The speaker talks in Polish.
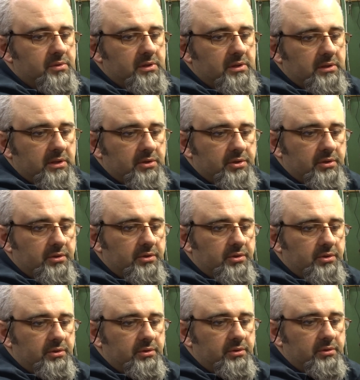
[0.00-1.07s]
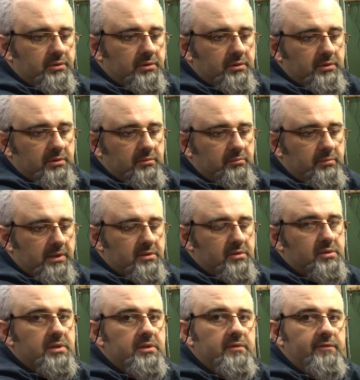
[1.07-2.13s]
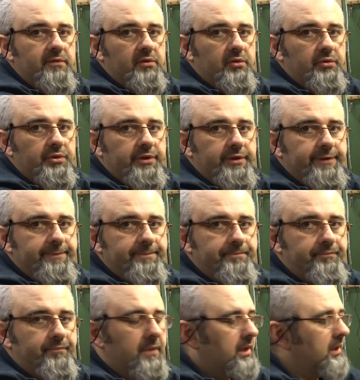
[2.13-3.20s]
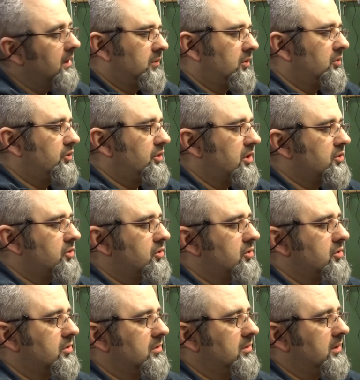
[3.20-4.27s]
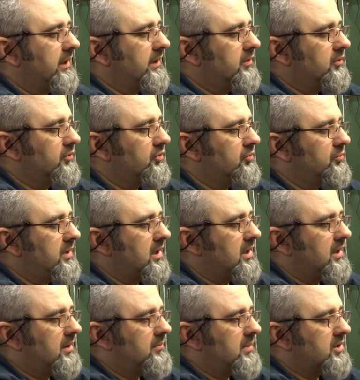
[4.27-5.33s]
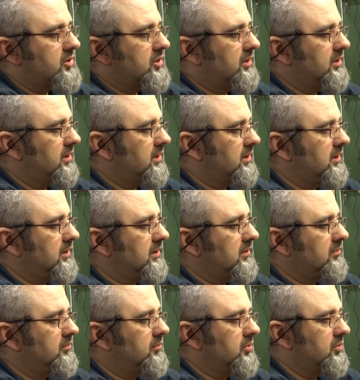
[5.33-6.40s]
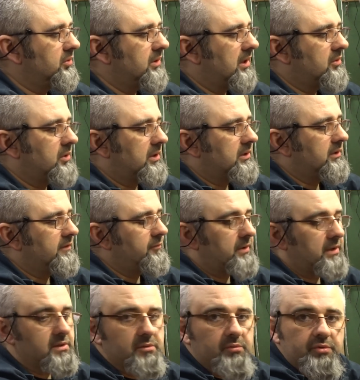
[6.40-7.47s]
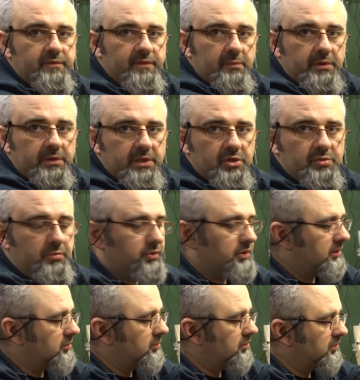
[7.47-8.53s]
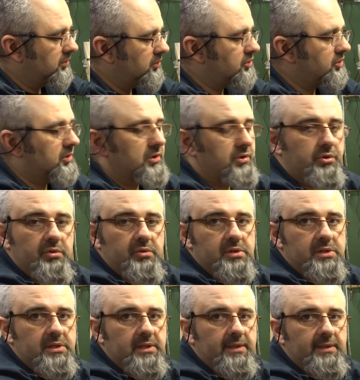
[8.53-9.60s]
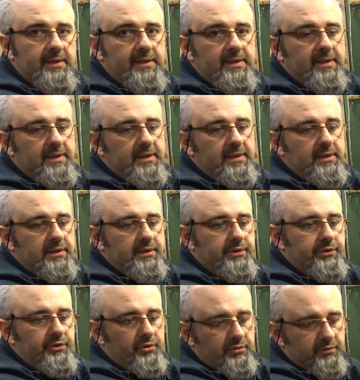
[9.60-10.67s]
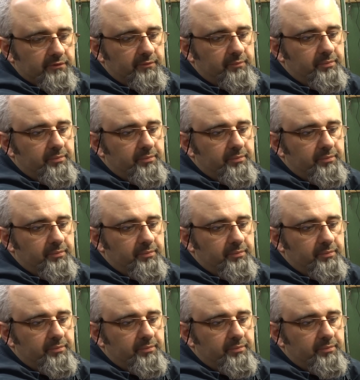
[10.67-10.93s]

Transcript: z tych narzędzi bardzo zadowolony. Chociaż ergonomia maszynki, bo akurat nie w pracy używamy też modelu 3000 e, i on